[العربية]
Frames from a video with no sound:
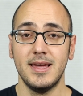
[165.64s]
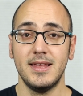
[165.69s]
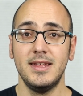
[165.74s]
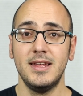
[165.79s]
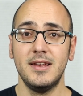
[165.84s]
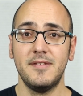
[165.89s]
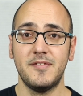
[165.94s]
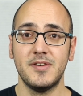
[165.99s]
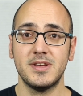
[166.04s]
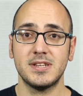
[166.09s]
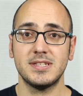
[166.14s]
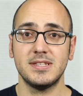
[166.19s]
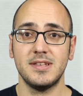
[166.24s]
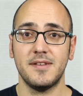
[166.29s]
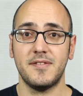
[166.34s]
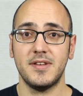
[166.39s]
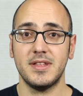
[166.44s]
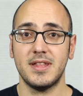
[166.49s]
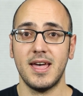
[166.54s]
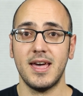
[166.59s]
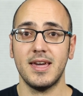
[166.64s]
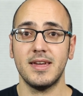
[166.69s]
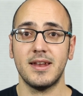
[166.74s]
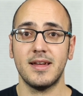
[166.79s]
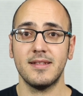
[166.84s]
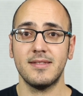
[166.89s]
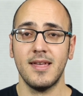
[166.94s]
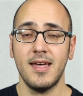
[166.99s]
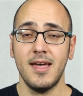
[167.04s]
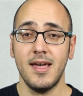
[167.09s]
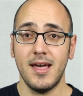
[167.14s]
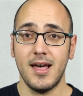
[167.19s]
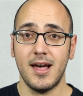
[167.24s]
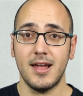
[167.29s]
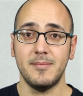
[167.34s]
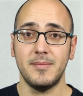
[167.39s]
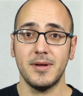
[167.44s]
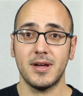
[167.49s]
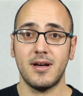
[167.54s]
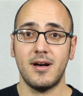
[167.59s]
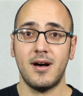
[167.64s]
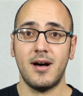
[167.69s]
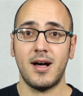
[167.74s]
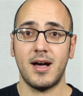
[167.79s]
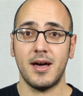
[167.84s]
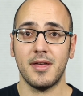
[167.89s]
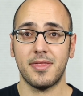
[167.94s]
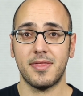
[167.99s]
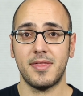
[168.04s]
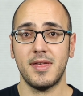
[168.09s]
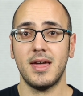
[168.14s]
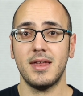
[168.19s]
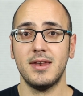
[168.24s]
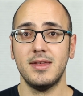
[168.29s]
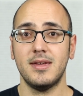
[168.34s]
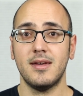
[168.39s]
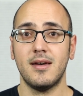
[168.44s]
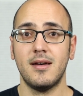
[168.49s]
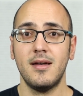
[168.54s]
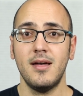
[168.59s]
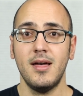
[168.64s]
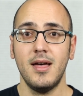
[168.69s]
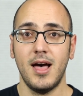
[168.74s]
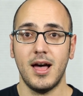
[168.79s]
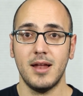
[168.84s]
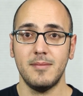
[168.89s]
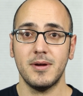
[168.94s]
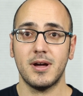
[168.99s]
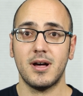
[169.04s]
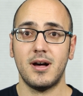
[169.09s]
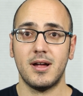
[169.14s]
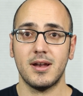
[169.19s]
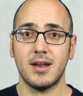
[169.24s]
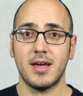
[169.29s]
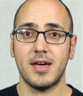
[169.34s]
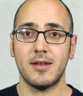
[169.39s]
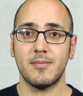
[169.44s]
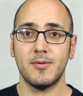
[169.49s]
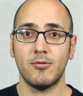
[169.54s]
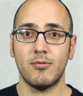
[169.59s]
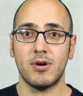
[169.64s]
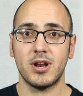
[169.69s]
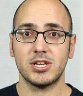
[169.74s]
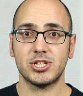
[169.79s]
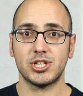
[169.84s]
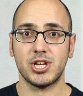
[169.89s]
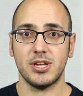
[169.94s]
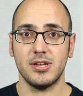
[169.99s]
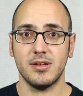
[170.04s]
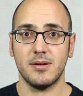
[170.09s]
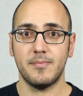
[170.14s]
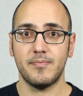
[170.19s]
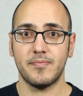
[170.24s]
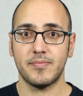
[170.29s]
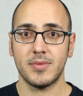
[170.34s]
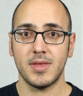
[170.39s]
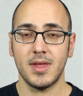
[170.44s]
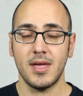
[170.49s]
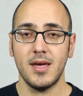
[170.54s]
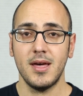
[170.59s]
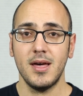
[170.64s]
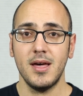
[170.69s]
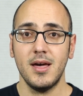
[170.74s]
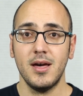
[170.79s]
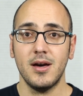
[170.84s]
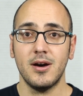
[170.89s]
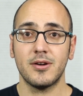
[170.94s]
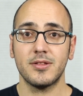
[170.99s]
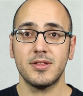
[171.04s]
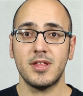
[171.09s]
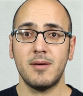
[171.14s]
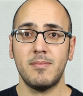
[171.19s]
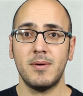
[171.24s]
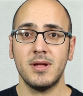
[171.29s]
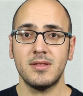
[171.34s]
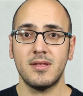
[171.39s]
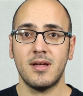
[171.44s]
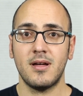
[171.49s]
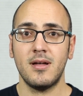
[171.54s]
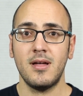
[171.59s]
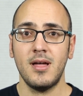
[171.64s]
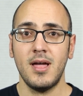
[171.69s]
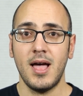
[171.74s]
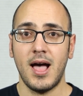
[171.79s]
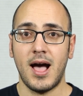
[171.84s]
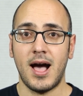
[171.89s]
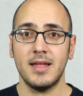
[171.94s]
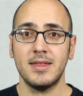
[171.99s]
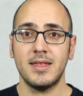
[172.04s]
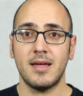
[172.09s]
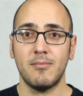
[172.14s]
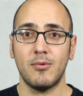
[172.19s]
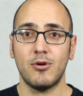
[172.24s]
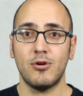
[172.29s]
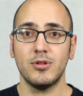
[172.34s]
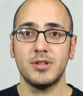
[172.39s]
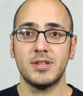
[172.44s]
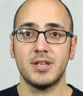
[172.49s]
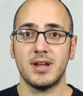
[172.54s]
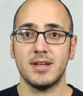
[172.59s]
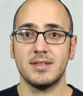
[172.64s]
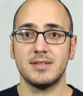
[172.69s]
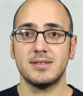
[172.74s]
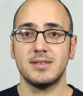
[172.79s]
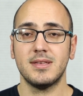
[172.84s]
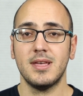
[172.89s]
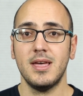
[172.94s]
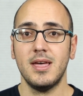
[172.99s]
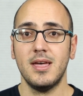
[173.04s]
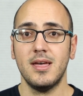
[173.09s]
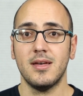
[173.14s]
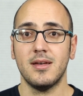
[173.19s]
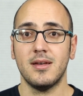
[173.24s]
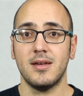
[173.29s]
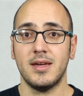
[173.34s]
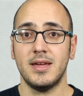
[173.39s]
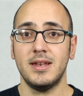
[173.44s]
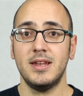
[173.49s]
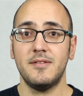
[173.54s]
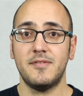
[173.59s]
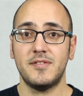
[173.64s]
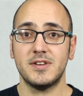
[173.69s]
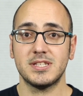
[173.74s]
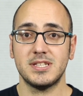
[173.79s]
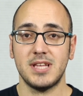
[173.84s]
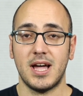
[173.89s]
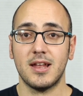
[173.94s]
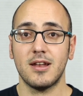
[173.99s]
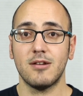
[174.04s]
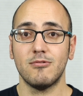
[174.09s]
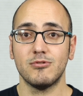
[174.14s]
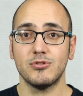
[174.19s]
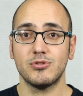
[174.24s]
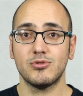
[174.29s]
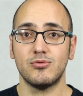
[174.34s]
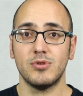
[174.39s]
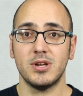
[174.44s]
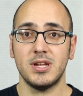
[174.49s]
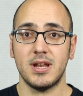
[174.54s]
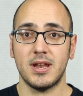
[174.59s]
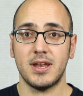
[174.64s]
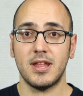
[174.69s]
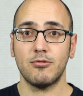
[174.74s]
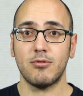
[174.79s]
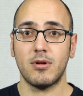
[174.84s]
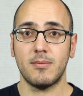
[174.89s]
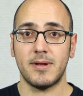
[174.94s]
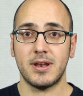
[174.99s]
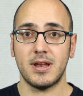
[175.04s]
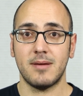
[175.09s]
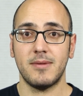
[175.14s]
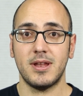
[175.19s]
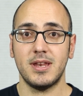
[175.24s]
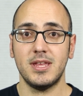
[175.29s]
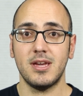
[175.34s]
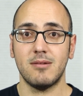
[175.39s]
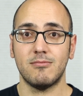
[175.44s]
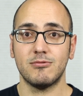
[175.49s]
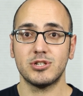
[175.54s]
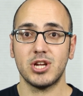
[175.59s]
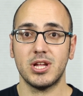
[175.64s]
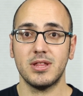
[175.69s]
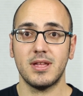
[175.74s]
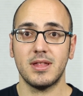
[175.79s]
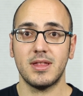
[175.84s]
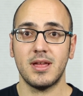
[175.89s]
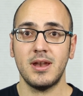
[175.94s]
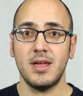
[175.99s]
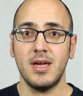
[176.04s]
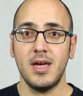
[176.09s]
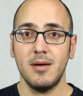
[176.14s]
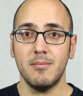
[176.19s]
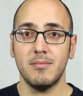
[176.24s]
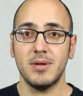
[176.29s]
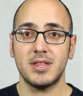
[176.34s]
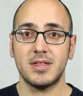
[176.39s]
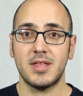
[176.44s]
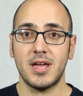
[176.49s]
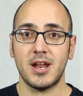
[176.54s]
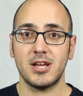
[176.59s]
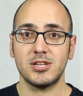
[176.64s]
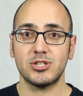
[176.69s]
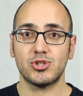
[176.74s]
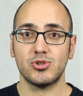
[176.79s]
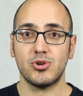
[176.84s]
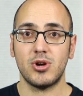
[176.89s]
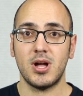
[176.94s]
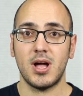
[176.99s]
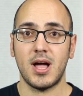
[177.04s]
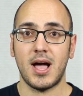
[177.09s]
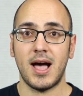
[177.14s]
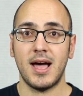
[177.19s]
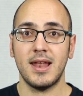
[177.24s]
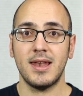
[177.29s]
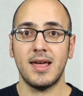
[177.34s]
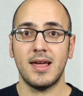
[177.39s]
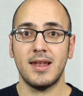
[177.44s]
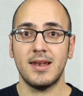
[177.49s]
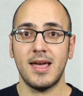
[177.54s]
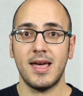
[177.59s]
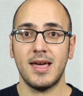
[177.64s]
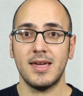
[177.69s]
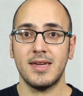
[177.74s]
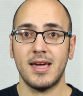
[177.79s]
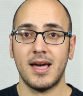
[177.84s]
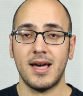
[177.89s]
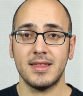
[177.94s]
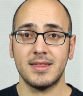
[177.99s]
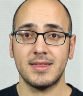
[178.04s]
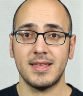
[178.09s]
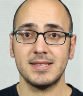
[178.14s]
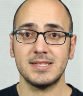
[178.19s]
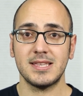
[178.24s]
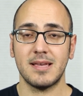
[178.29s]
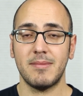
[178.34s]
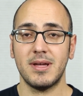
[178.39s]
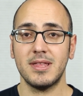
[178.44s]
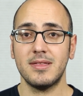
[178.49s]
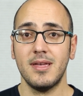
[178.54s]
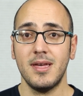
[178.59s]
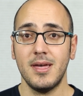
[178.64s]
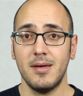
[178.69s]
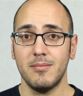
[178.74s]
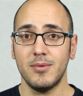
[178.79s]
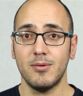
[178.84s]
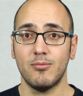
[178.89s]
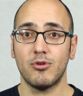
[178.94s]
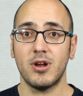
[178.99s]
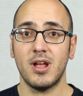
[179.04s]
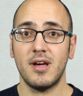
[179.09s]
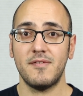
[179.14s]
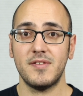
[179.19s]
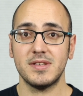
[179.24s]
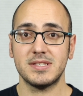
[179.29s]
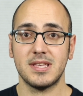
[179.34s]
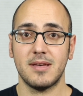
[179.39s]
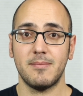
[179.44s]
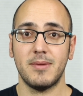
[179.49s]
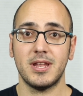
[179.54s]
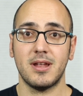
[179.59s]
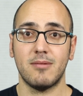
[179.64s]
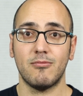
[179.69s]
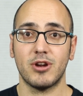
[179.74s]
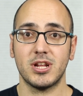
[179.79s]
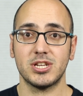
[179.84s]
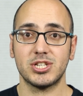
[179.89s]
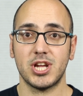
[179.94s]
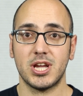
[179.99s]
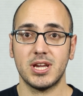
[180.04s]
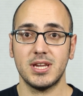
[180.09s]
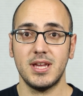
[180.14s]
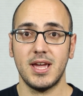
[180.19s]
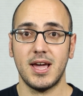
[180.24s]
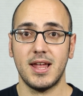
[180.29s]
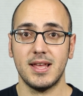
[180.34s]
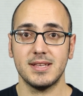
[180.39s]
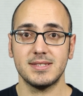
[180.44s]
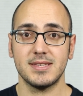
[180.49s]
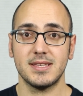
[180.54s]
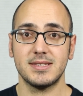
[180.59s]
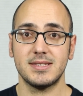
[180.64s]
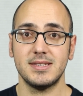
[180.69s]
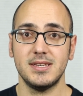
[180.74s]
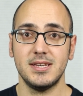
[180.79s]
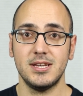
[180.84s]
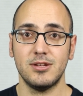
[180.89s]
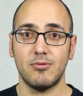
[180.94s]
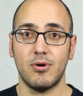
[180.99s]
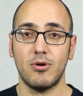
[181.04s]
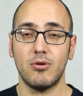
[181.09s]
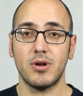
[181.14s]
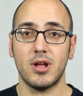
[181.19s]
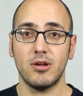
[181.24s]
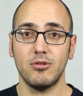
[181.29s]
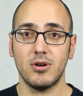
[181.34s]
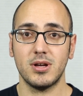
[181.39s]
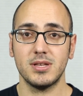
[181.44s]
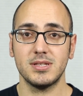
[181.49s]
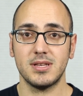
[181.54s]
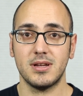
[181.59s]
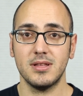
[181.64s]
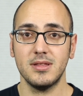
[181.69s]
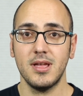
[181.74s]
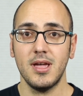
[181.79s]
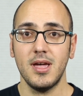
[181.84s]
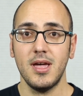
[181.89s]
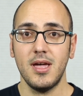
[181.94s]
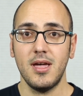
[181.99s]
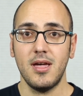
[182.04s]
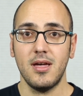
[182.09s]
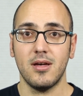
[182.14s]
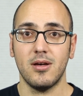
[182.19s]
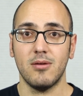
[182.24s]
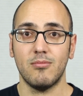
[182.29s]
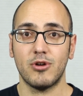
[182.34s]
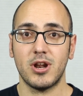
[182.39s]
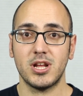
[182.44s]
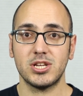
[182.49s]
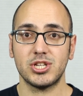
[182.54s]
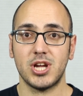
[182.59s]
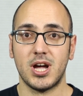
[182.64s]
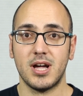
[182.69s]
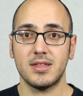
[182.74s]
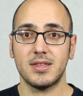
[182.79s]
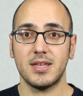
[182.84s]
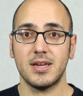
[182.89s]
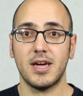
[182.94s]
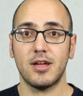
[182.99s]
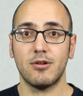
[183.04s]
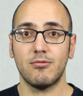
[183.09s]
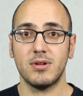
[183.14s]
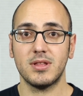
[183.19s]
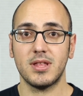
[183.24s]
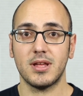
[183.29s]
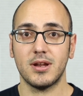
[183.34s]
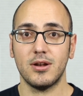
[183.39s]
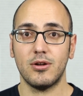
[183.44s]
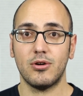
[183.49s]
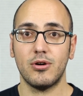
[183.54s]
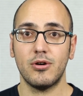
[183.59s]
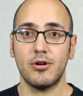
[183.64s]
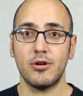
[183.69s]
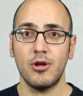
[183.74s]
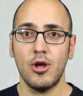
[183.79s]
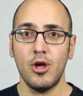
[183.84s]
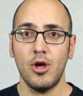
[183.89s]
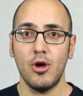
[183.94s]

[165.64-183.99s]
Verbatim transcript: إليل فرزلي في دائرة البقاع الثانية البقاع الغربي ورشية ارتبط عدم قدرة آه، إليل فرزي على الوصول إلى الندوة البرلمانية مجددا بالترشح على لائحة اتسمت بمنافسة بين مرشحيها الأساسيين وهنا يقصد آه، مرشح التيار الوطني الحر